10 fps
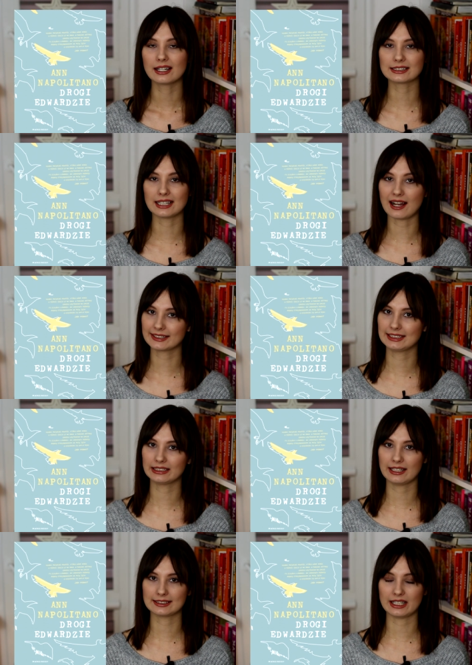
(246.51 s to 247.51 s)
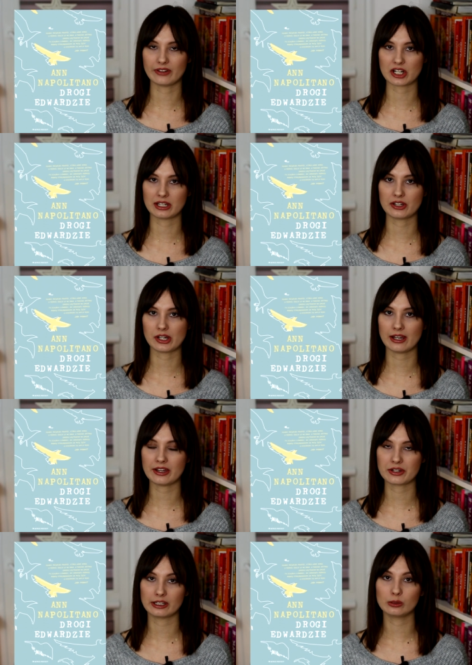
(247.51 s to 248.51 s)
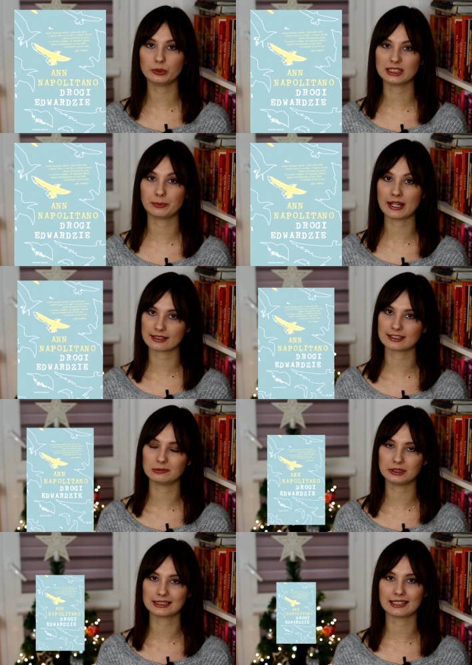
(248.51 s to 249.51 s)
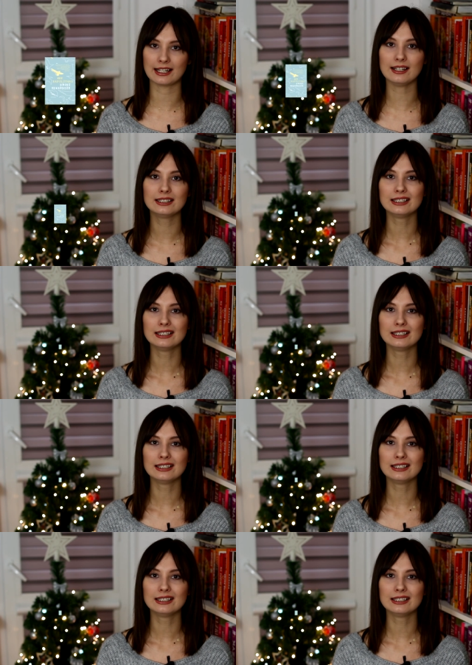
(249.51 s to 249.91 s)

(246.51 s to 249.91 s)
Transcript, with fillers: gdzie akcja nie jest najważniejsza, jeżeli lubicie piękny styl pisania,